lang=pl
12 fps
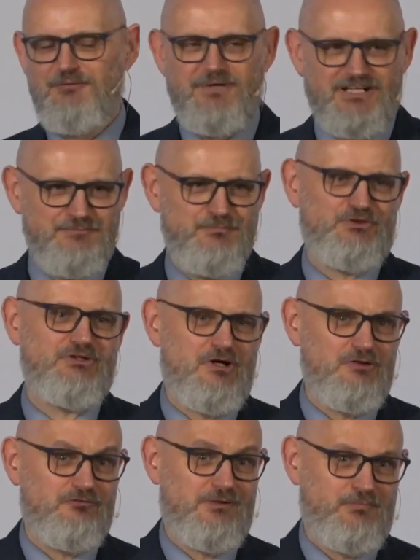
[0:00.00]
najbardziej
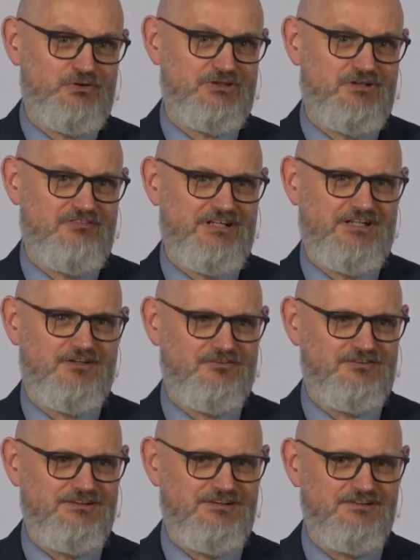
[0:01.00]
pożałowania
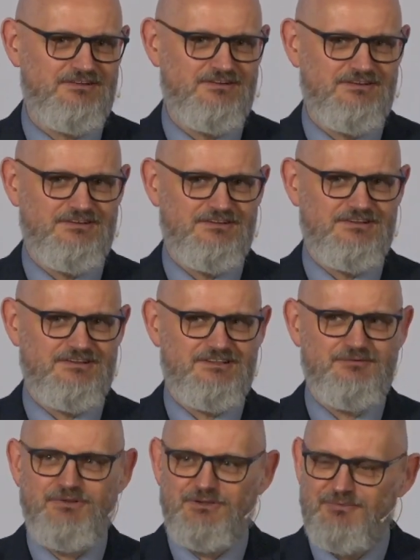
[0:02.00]
godni.
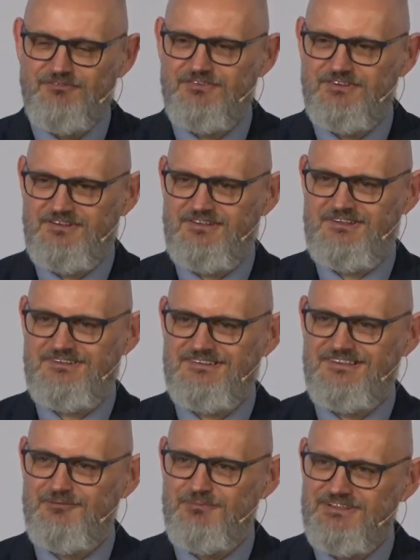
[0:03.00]
Gdybyśmy w
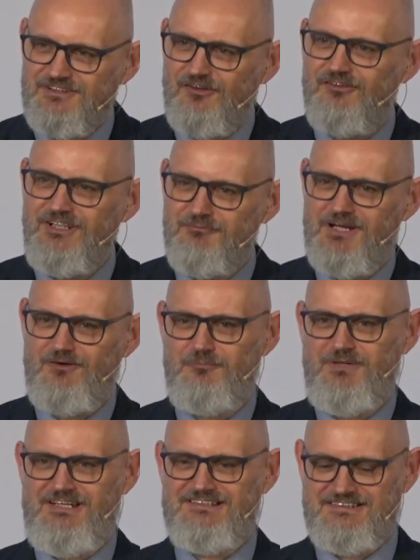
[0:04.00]
gdyby to nie miało
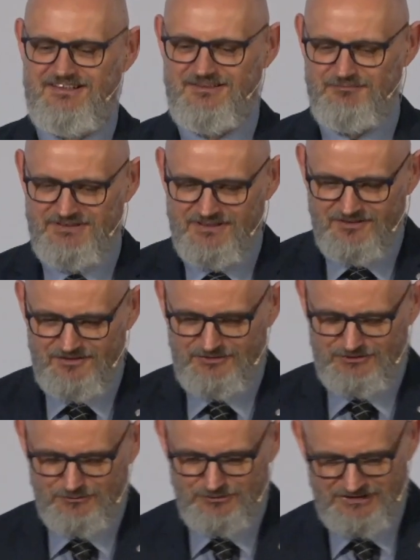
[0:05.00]
miejsca, gdyby ten
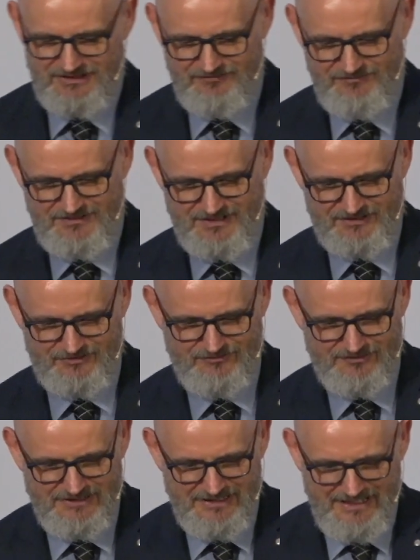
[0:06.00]
cud się nie wydarzył.
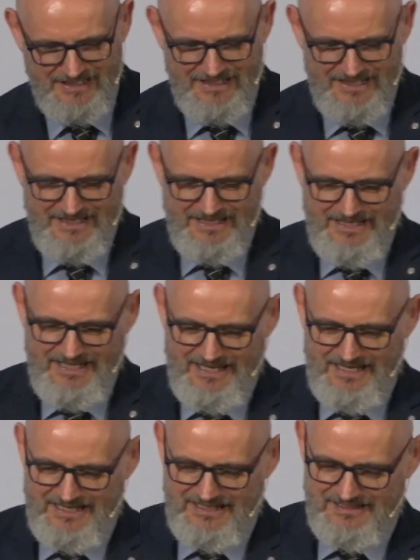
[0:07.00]

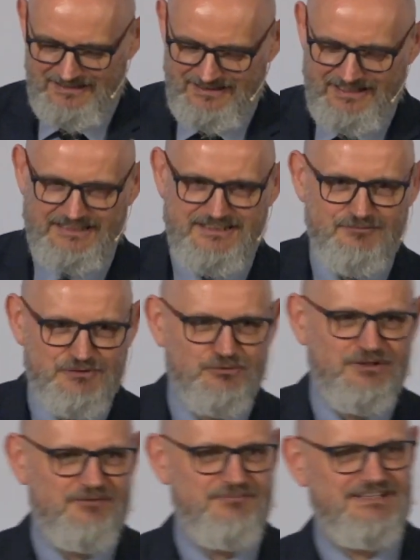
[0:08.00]
A, a tym
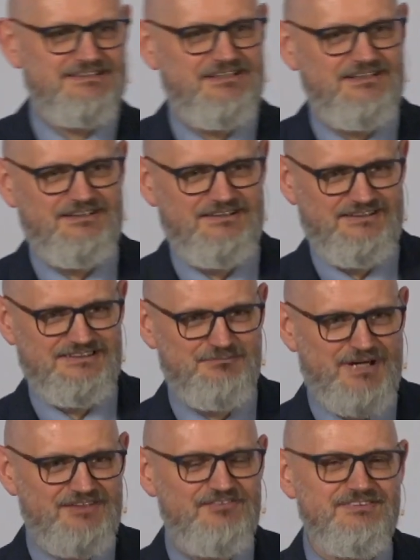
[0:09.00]
cudem jest
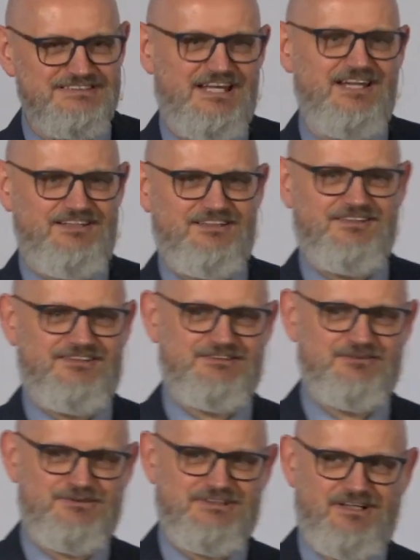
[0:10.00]
zmartwychwstanie
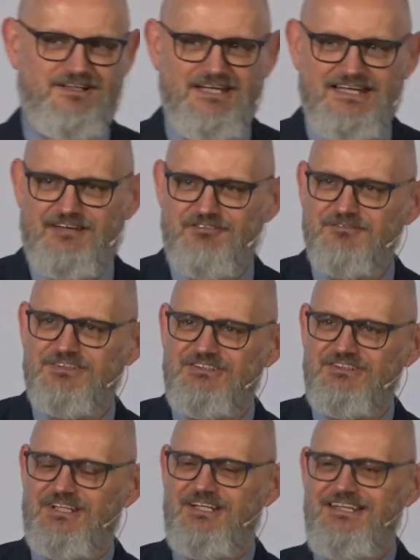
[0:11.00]
Chrystusa. Ja wiem, że
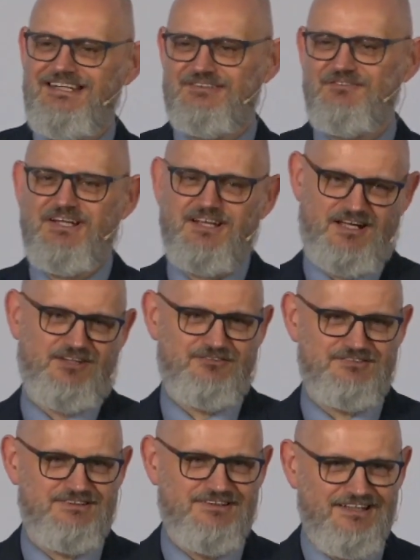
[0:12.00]
dzisiaj nie jest
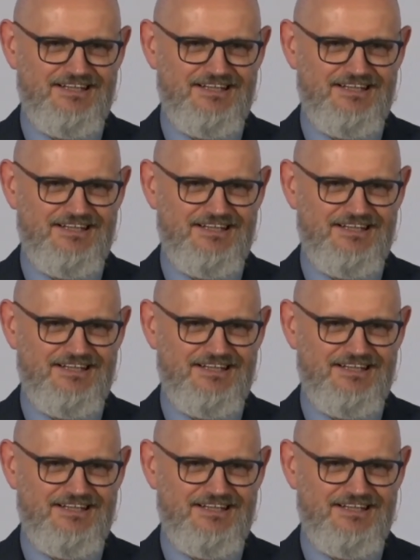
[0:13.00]
Wielkanoc,